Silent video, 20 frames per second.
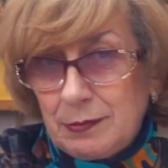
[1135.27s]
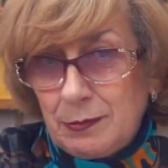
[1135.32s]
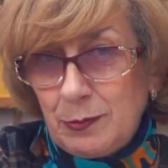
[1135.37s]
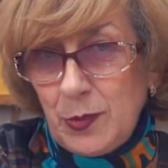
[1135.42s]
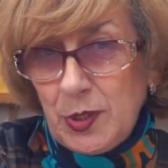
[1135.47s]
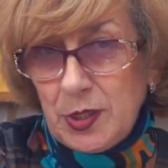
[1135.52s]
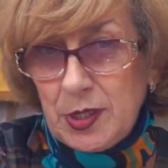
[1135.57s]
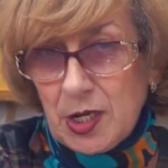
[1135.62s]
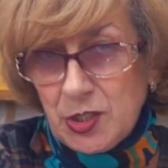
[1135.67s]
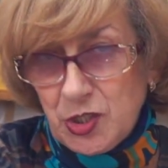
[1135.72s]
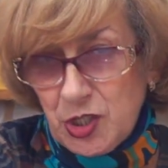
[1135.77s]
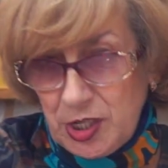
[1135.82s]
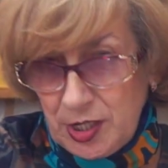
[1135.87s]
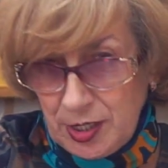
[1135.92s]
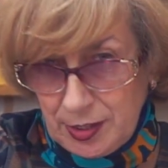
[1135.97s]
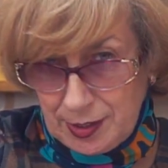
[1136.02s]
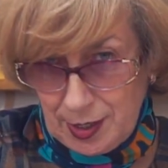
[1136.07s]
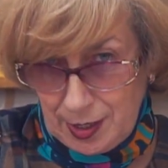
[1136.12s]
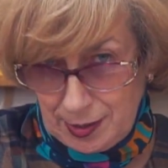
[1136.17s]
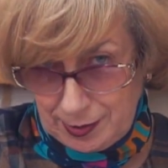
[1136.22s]
мы
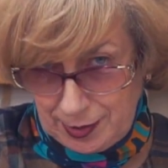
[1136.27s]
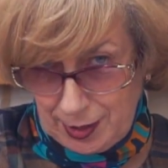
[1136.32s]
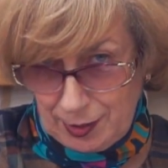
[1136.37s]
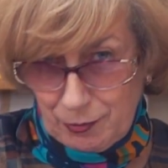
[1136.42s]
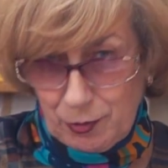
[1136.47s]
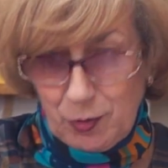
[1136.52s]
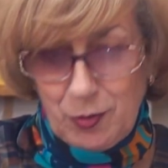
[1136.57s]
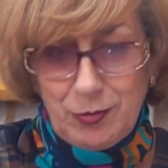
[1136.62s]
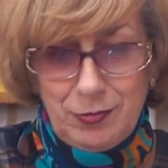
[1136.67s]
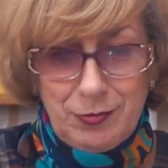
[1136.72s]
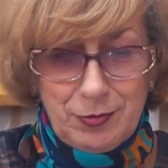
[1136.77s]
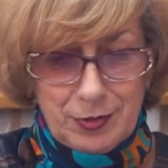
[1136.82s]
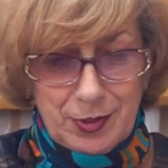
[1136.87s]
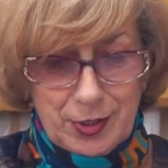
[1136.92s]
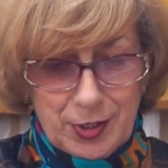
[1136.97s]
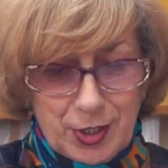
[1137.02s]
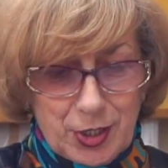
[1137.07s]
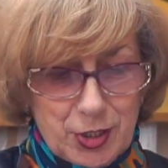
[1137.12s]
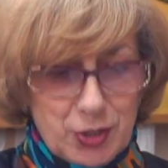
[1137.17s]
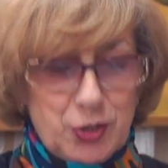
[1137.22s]
дошли до того,
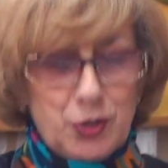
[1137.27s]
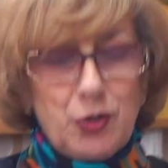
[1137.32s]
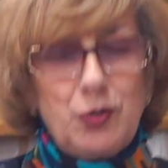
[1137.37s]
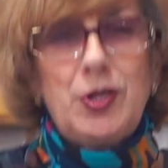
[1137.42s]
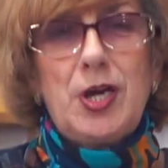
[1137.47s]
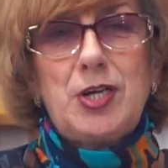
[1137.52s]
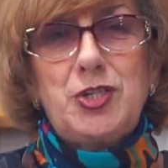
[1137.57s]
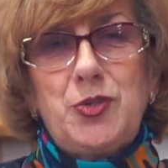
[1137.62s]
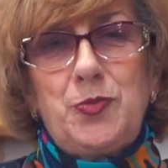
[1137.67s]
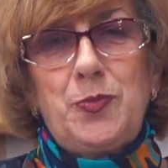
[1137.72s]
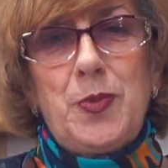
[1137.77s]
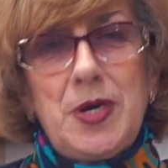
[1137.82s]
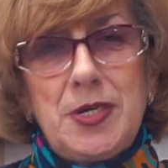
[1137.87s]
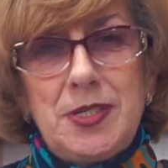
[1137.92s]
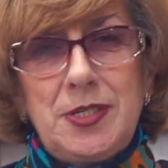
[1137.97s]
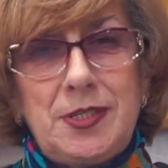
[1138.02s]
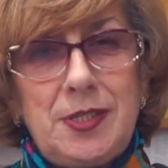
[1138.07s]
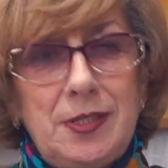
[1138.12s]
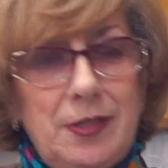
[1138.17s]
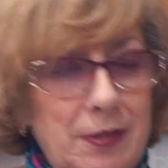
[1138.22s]
что наш
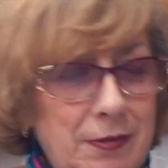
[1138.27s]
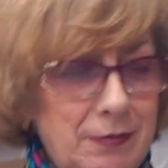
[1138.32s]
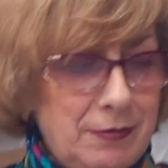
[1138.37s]
мастер